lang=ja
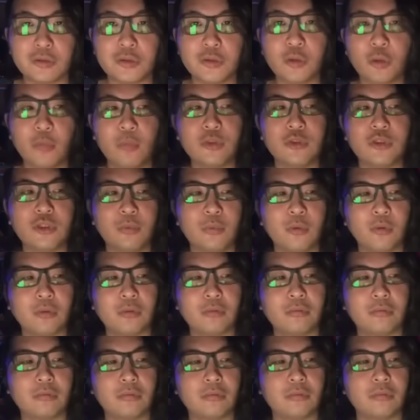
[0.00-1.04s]
そもそも、
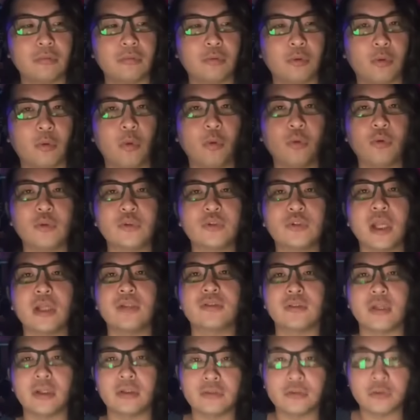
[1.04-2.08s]
この
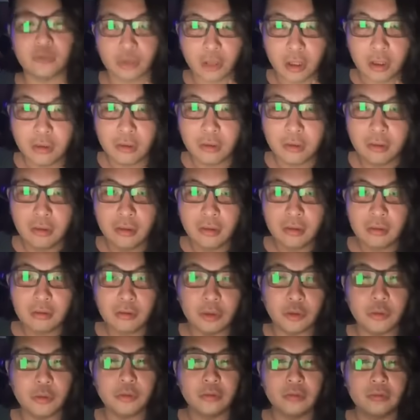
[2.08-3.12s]
スタンスなんですよね。っ
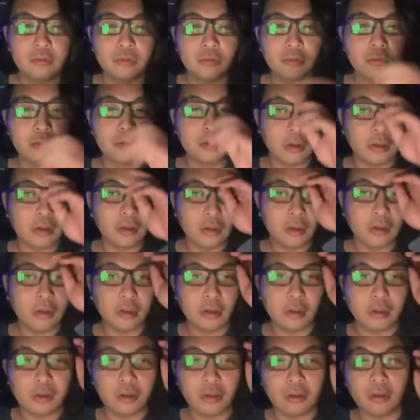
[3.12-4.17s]
ていう。え
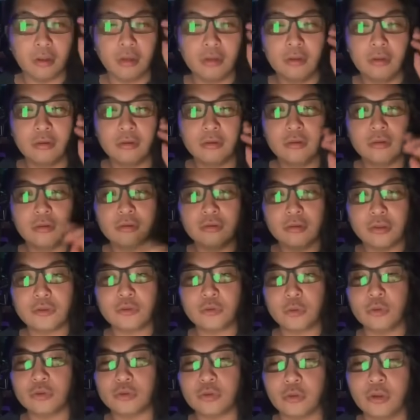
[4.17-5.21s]
えええ。で、
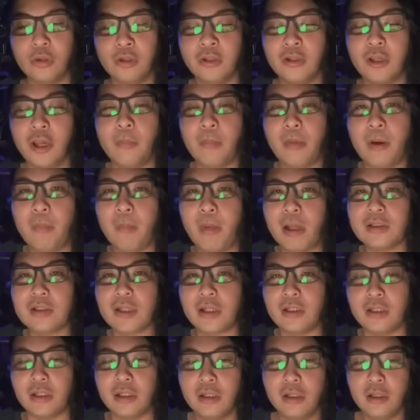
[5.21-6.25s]
そうそう。いや、ま、ま
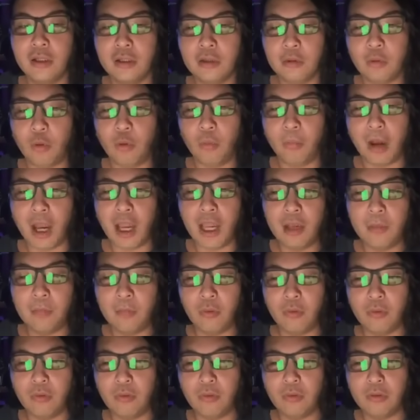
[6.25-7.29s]
さに、お前
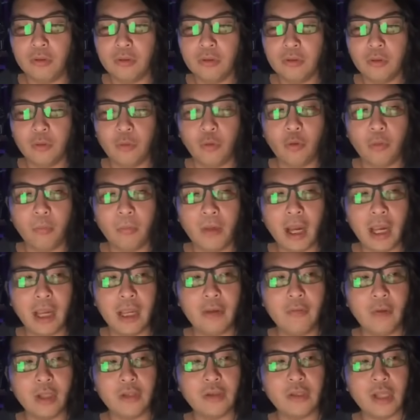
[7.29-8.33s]
も、お
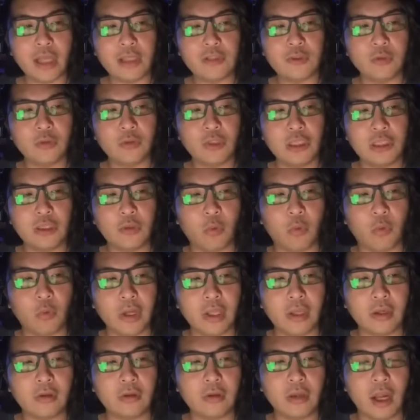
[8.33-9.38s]
前は謎にこ
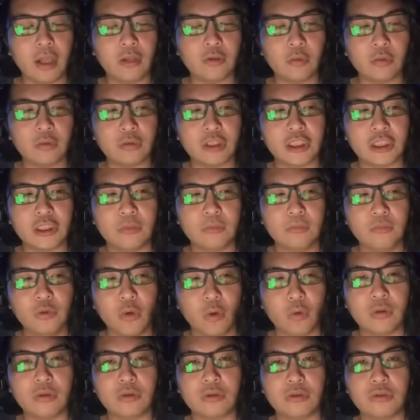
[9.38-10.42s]
れ、あの、
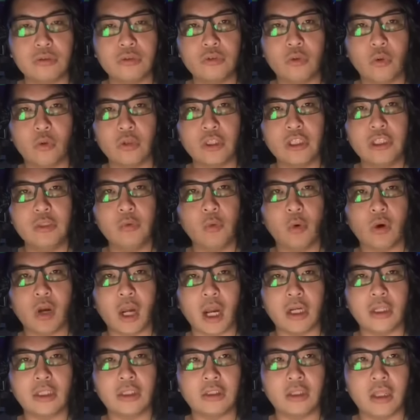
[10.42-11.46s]
ノックの意を
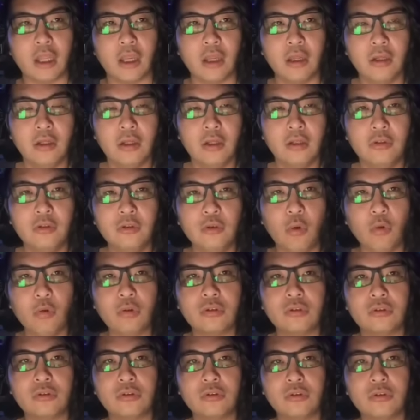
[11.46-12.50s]
借りて、
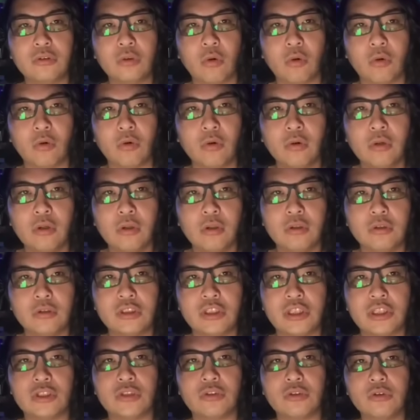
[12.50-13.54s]
ノックの、
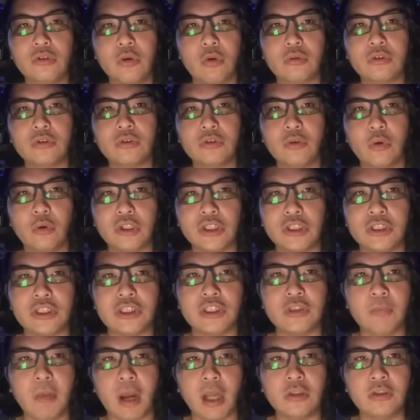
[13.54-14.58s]
実力の
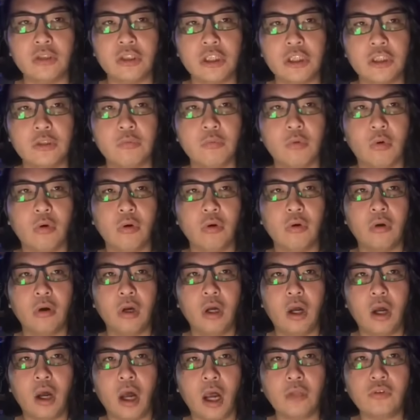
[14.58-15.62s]
1万人を、
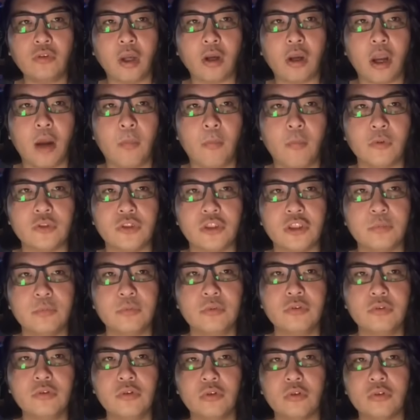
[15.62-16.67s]
あたかも自
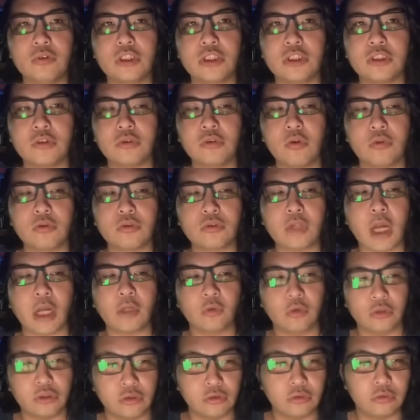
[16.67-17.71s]
分の実力か
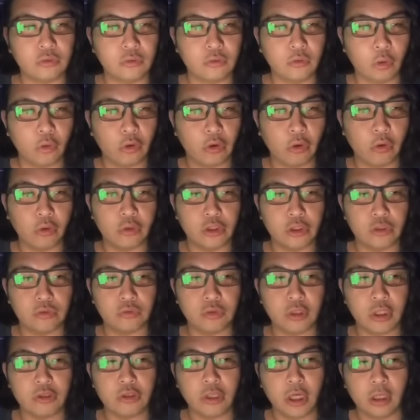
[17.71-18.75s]
ののように言っ
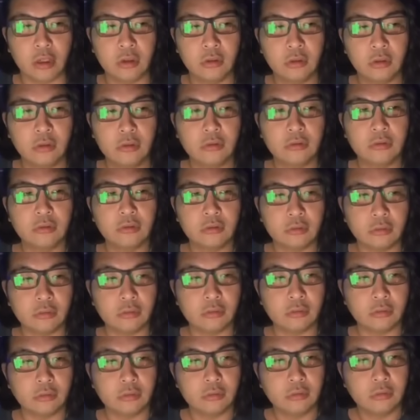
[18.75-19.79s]
てるやん。う
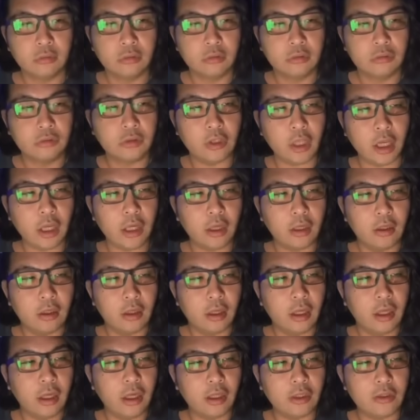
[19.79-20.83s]
ん。で、
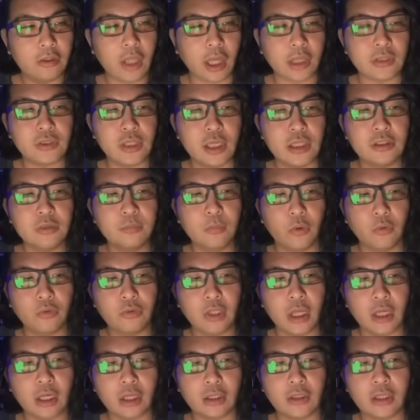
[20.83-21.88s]
えー、出せるもん
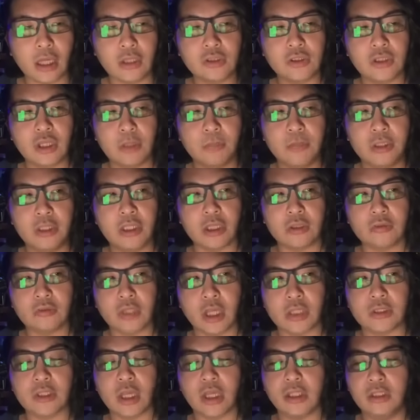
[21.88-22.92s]
なら出してみてく
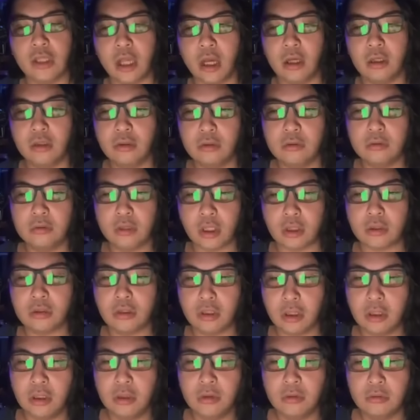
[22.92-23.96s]
ださいな。だっ
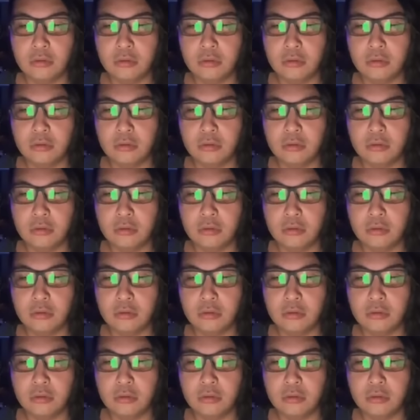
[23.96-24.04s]
て。